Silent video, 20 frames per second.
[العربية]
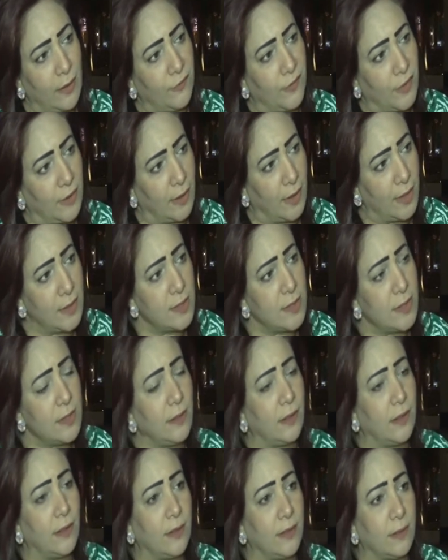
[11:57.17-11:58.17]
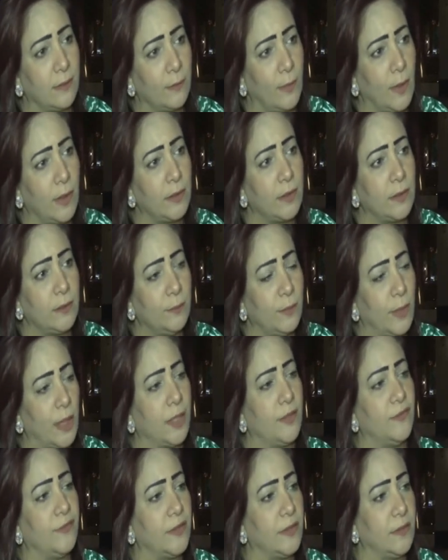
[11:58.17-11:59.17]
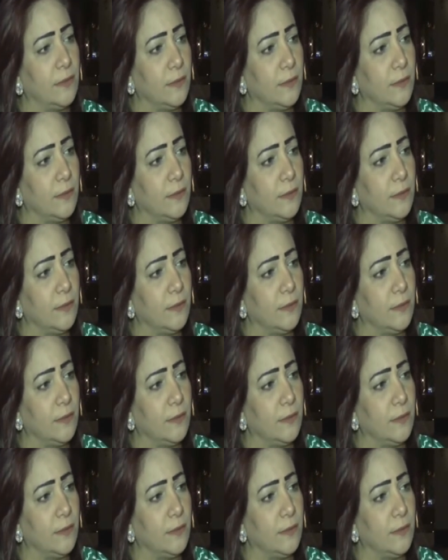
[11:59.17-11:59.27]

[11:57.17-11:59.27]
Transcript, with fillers: في النادي يتمرن برايفت